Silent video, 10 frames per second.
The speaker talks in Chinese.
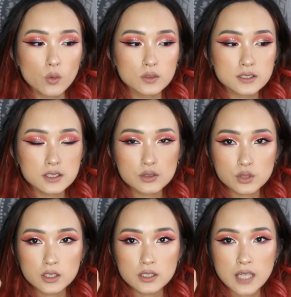我真的
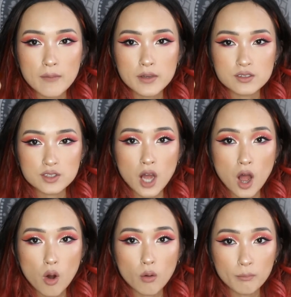觉得他们
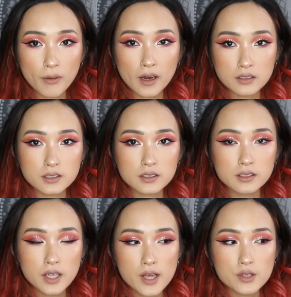超棒的，
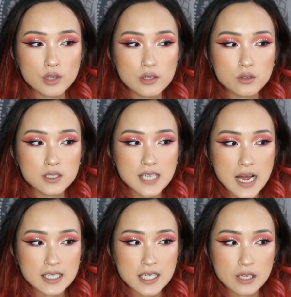虽然说
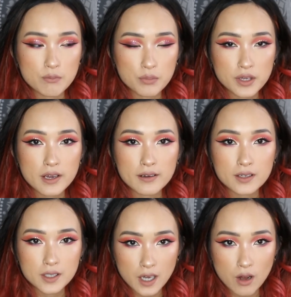价钱偏
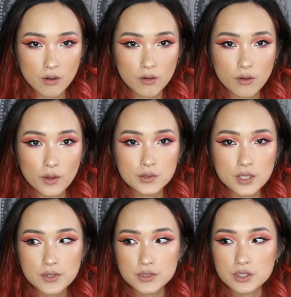高，
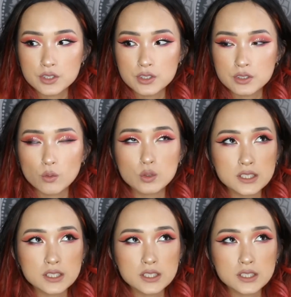但是我